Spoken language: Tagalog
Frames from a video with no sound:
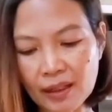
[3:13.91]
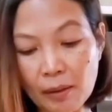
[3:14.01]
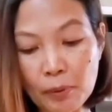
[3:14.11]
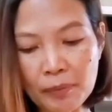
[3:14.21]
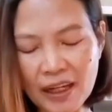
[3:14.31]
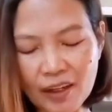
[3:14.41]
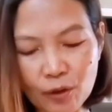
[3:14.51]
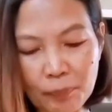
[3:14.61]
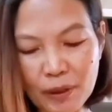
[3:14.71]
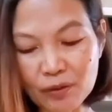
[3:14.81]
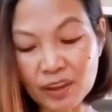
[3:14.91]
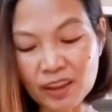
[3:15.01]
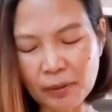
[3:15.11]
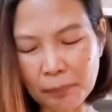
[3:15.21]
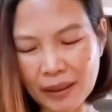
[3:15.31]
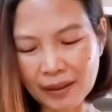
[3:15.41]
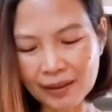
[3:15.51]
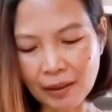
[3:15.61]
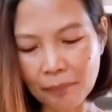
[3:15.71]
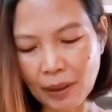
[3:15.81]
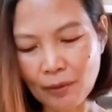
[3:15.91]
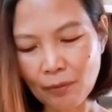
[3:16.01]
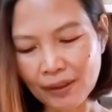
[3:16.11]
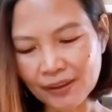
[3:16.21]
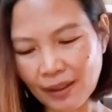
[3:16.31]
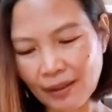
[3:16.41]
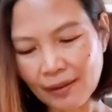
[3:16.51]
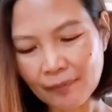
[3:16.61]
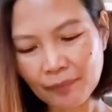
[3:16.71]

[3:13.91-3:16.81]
Kaya bumili ko, pero hindi niya pinakita yung paggawa niya.